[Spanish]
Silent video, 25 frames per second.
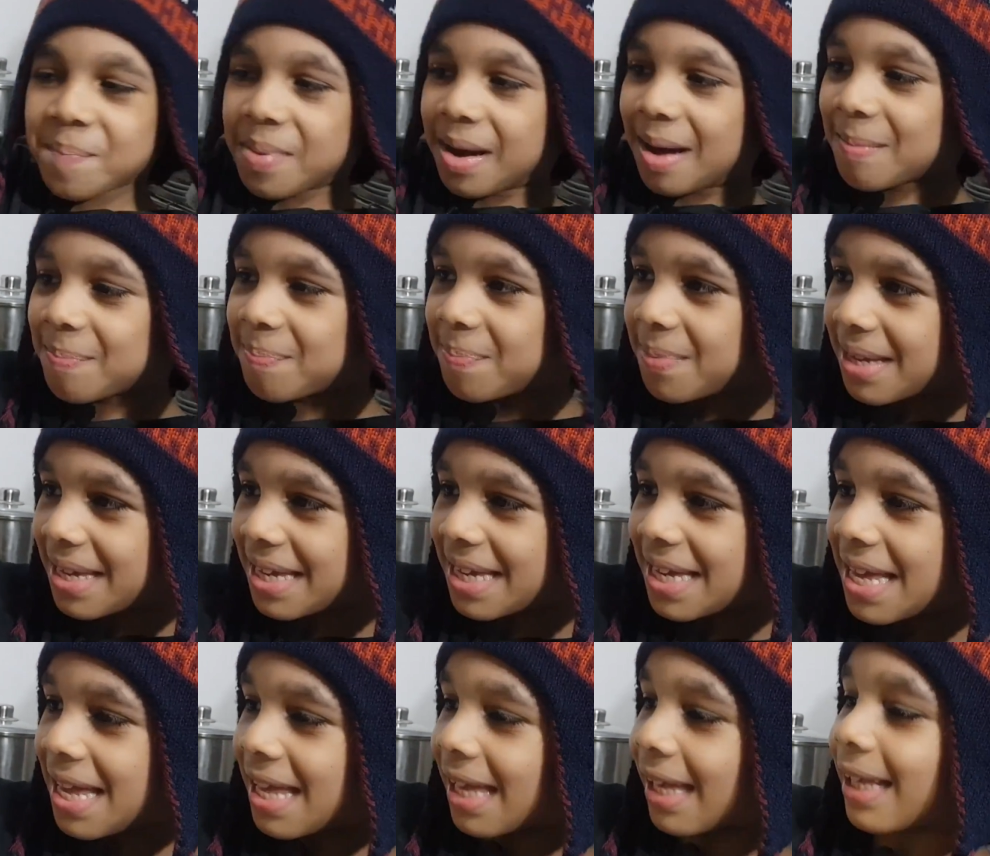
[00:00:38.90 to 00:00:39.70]
papi,
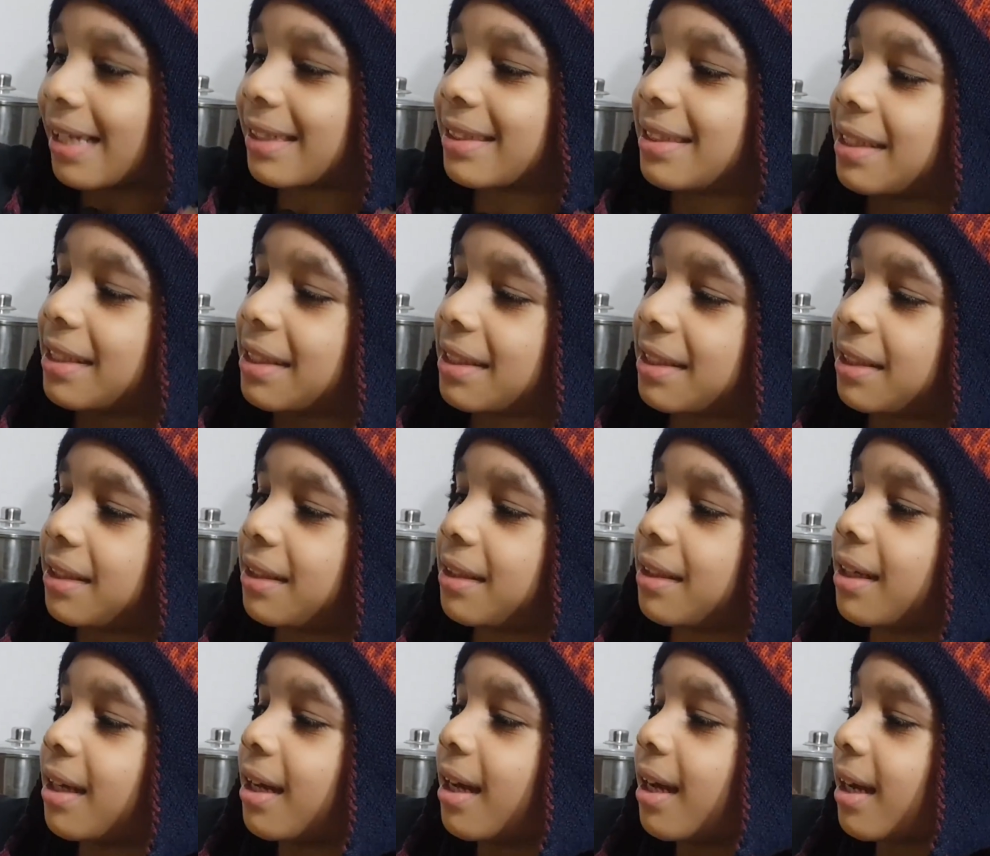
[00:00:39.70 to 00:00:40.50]
que,
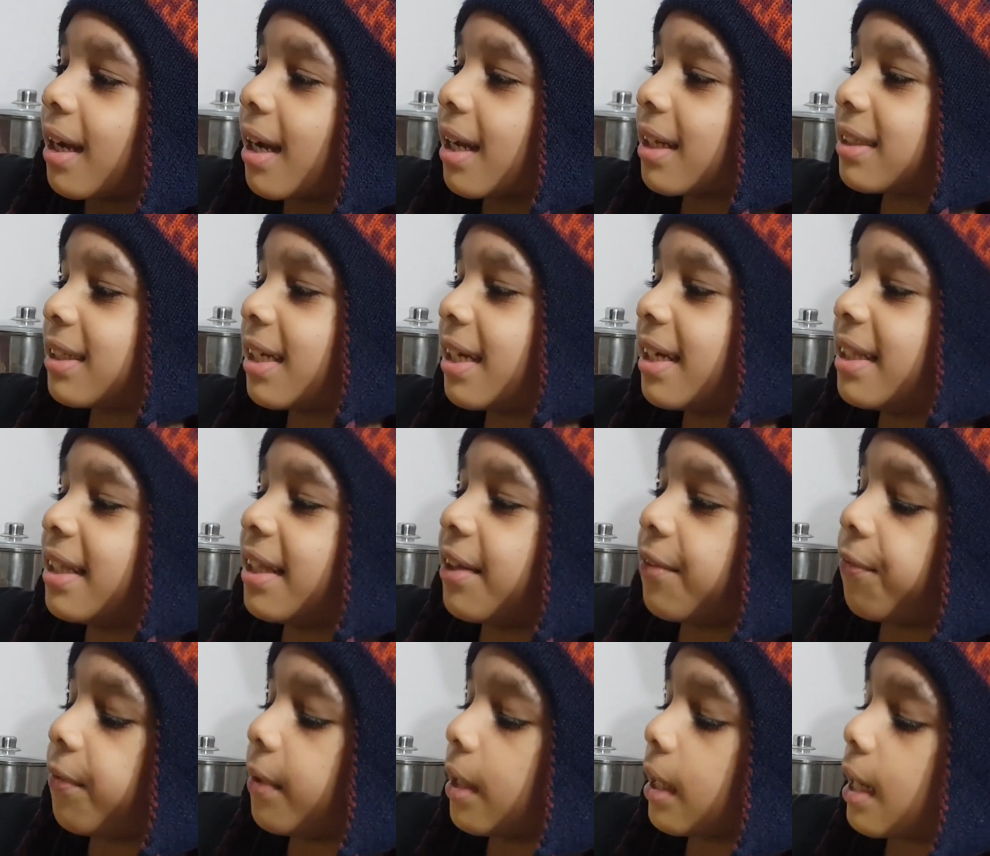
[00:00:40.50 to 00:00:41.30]
que
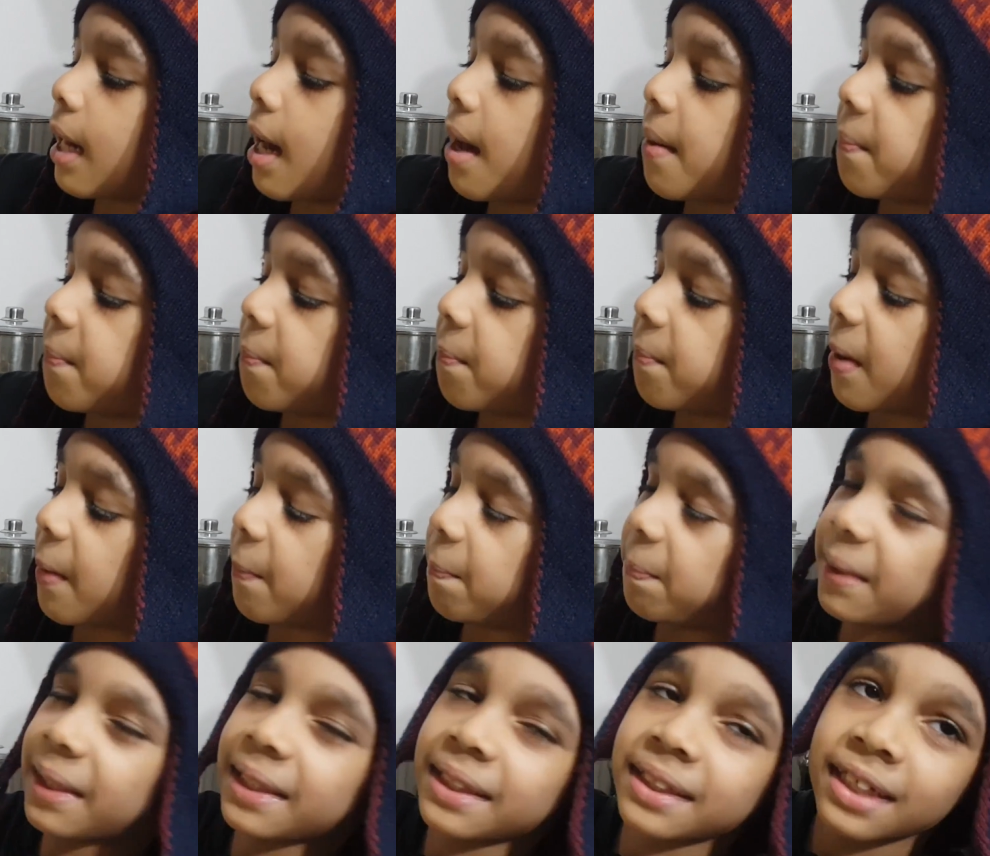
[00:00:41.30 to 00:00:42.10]
significa
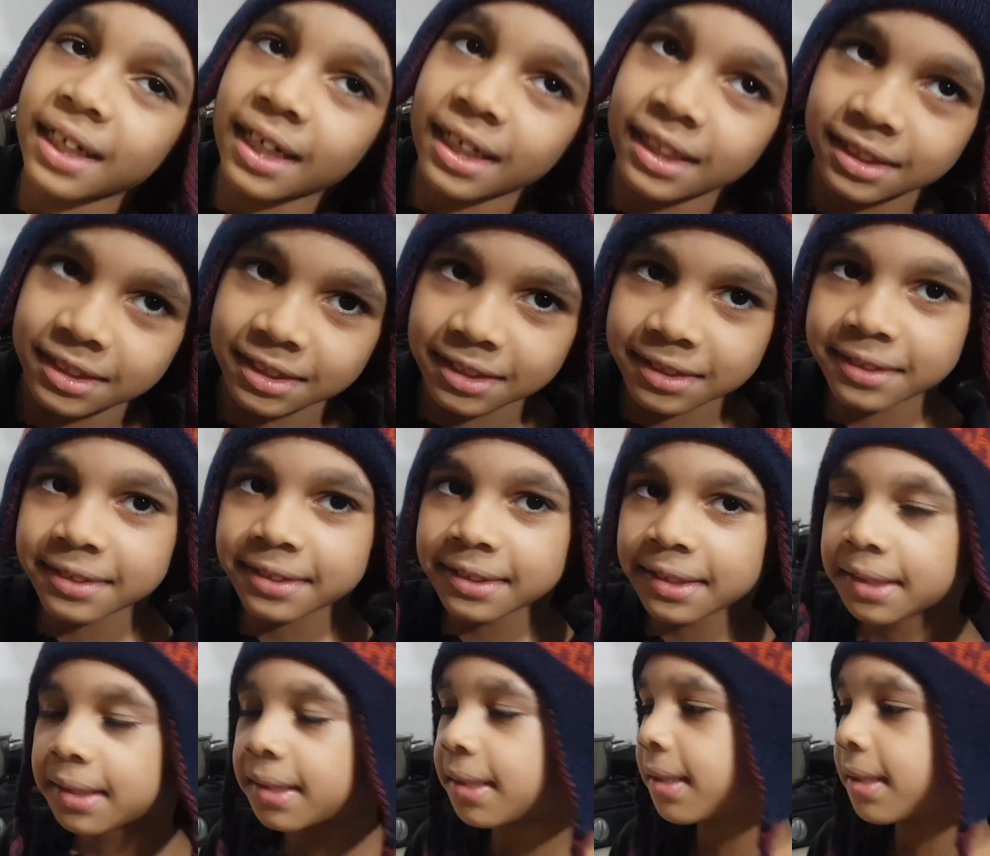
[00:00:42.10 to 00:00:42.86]
papitas.